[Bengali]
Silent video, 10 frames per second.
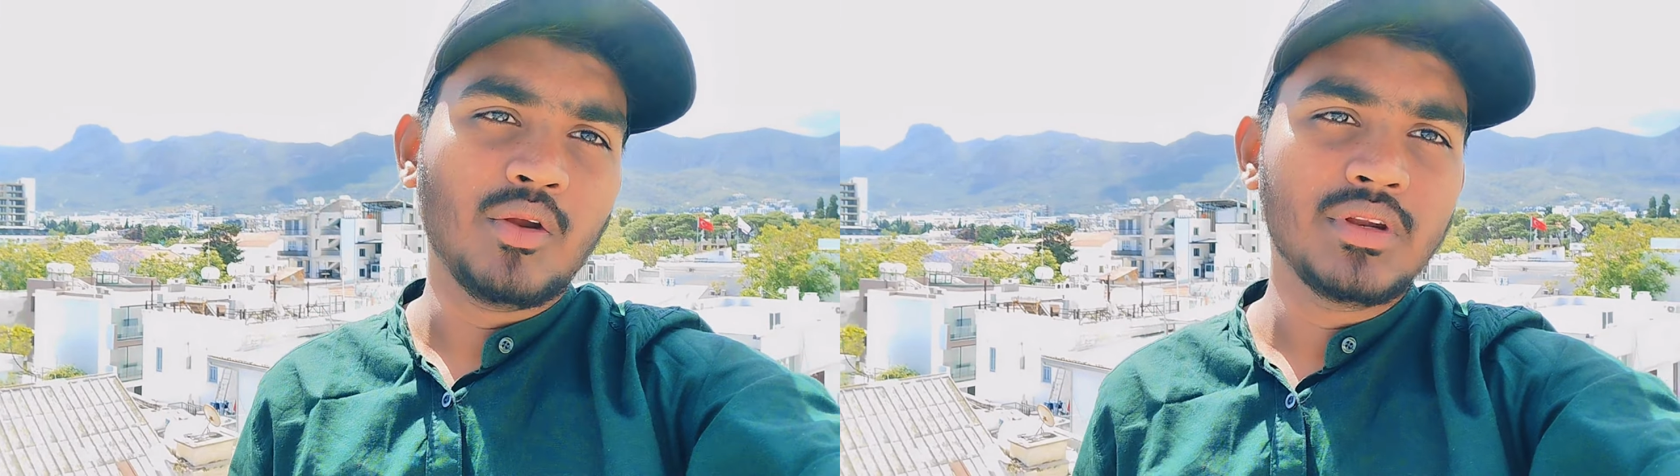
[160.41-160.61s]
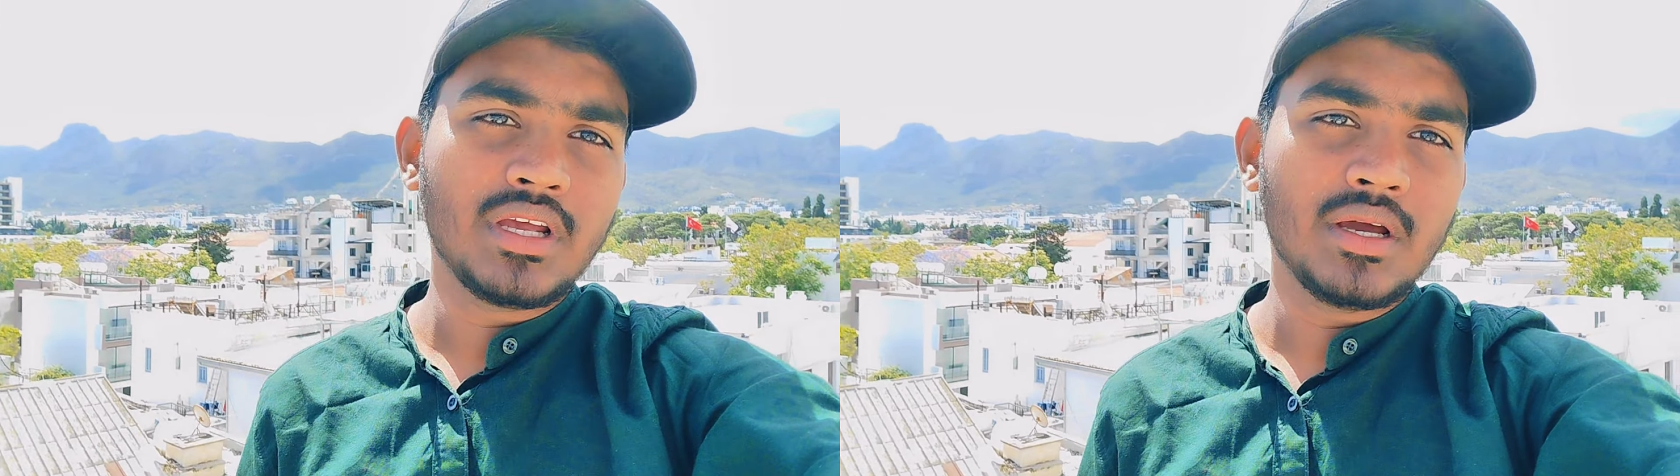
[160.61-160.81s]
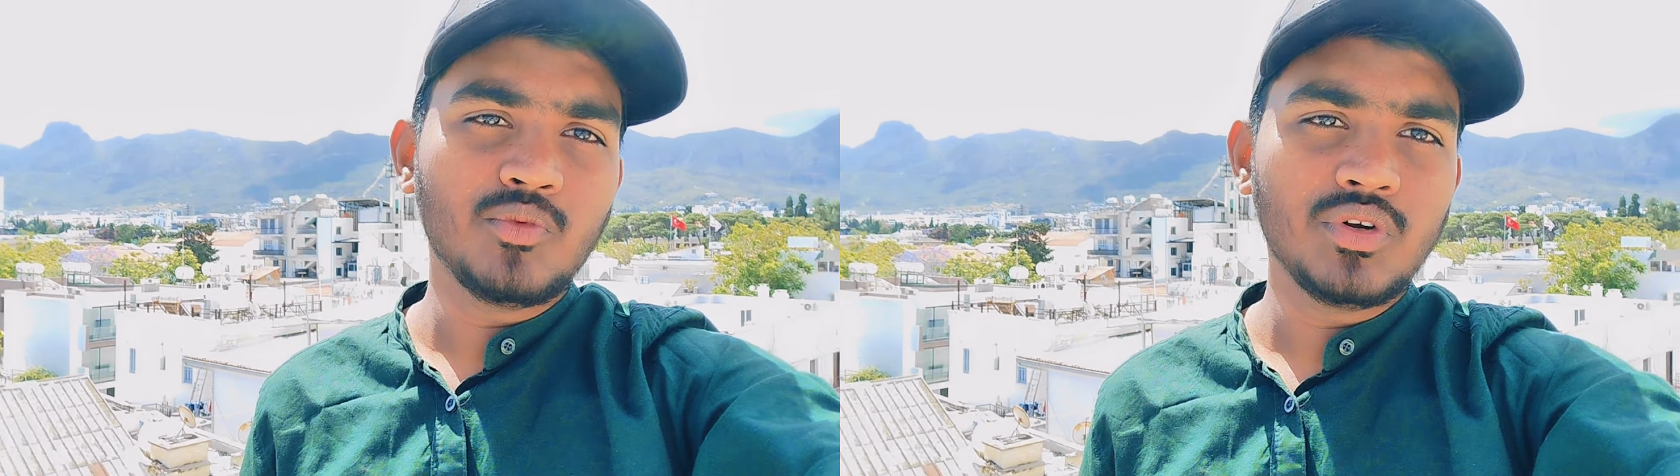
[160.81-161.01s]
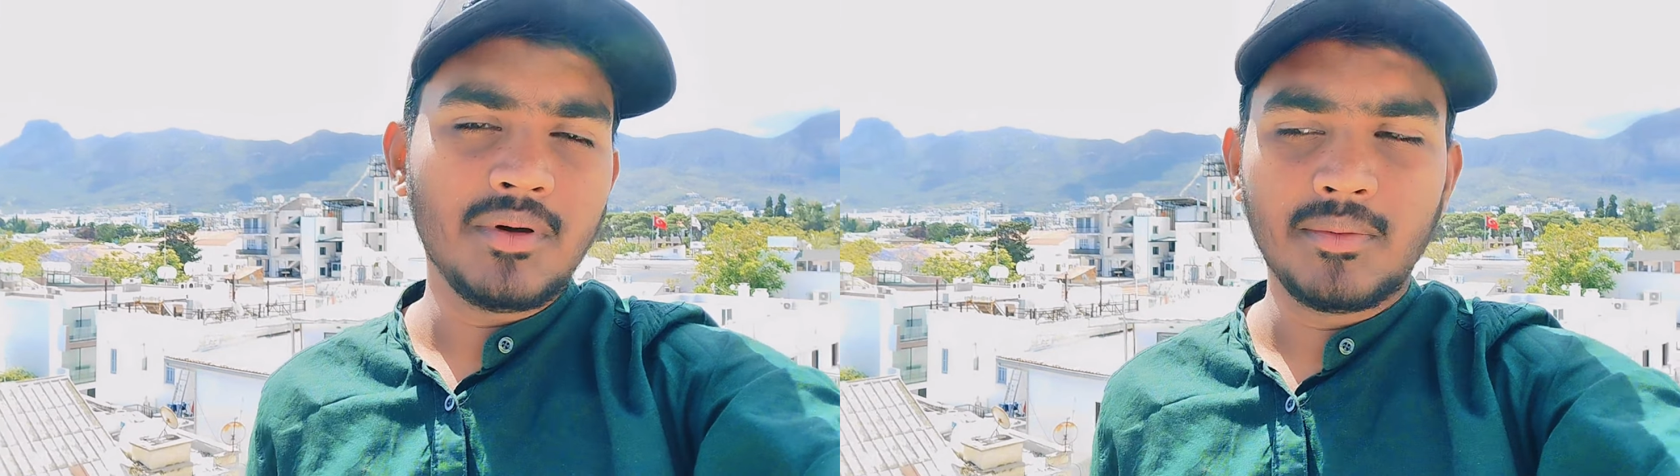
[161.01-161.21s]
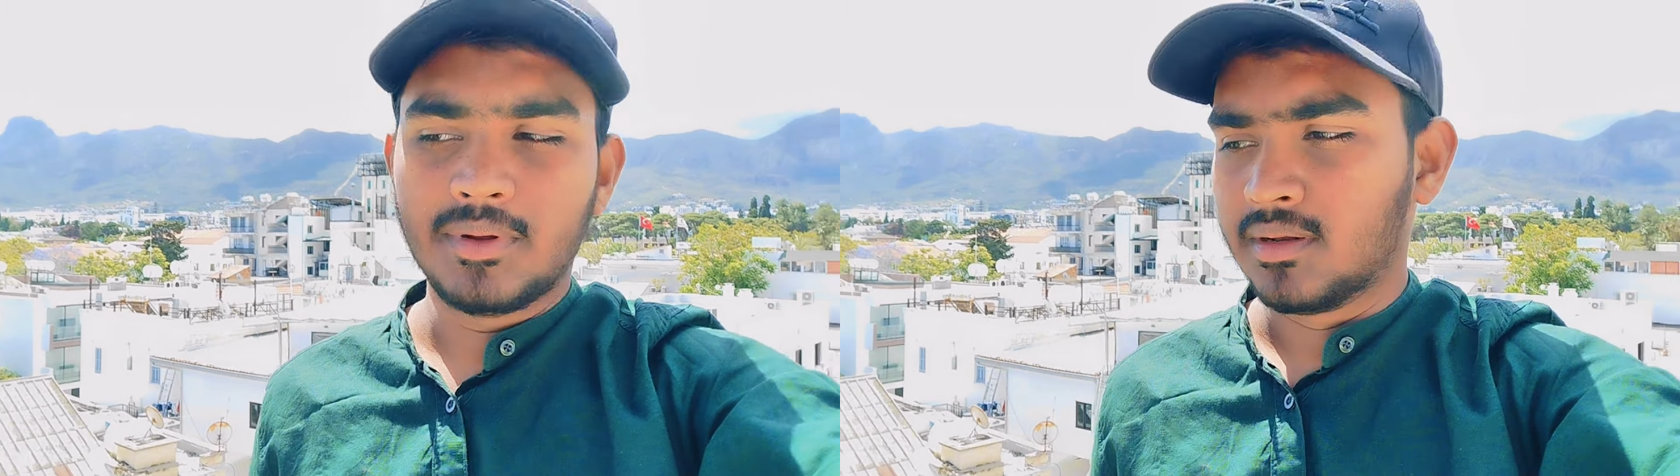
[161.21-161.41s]
ইনকাম করতে
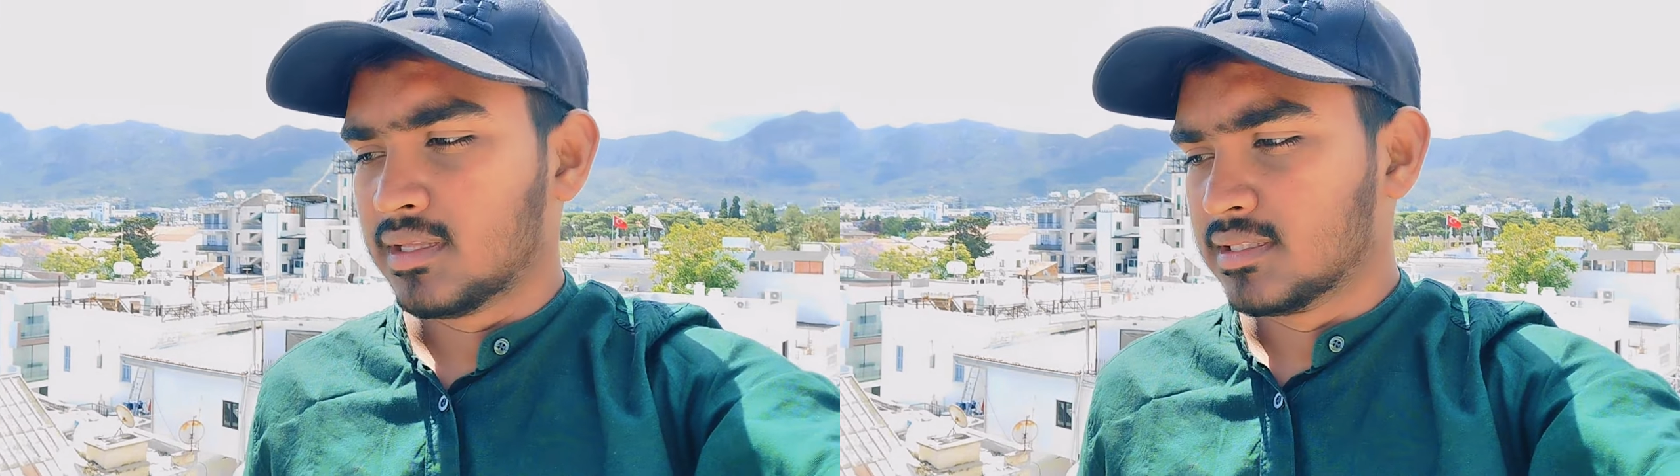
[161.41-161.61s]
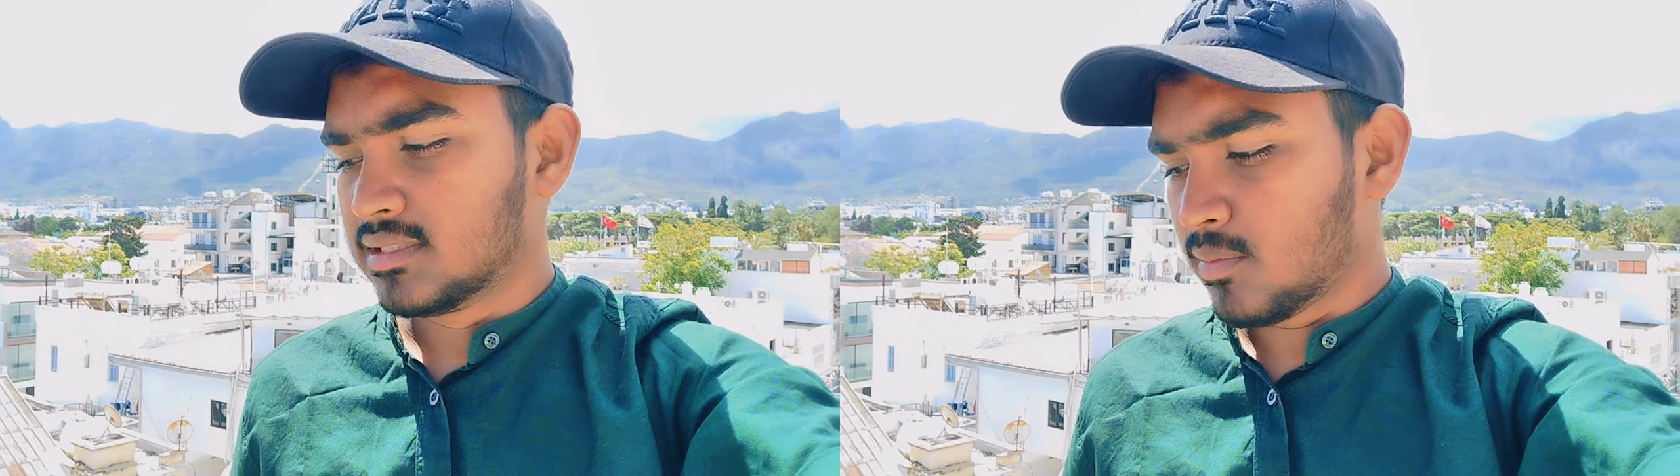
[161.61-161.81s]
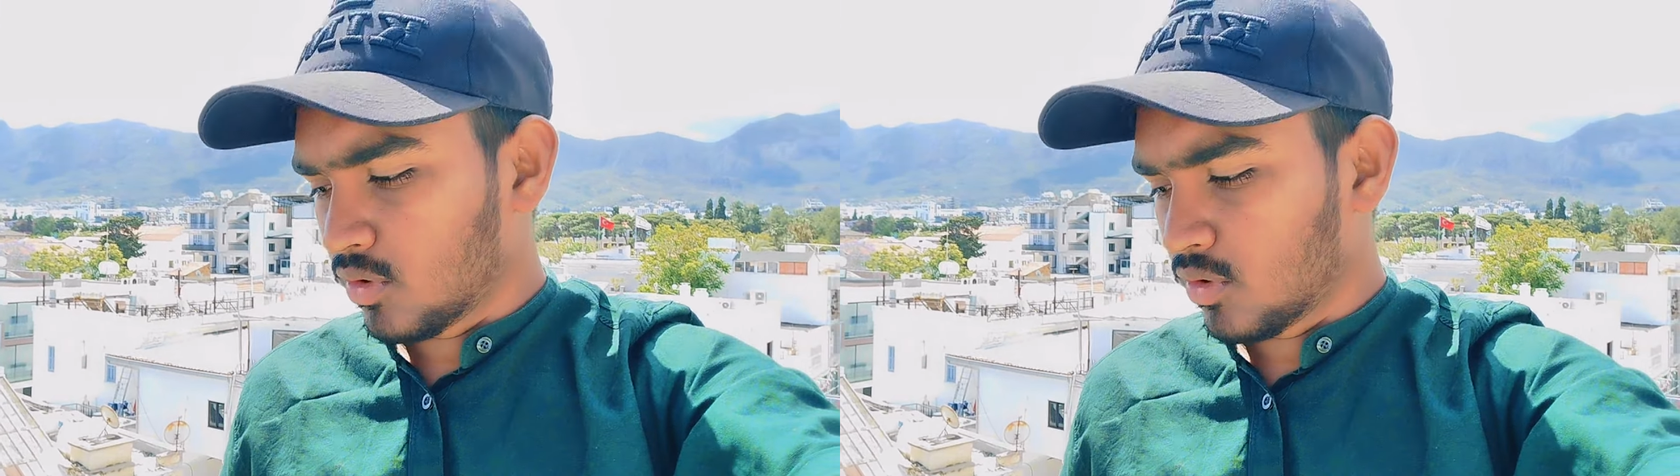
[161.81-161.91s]
পারবেন যেমন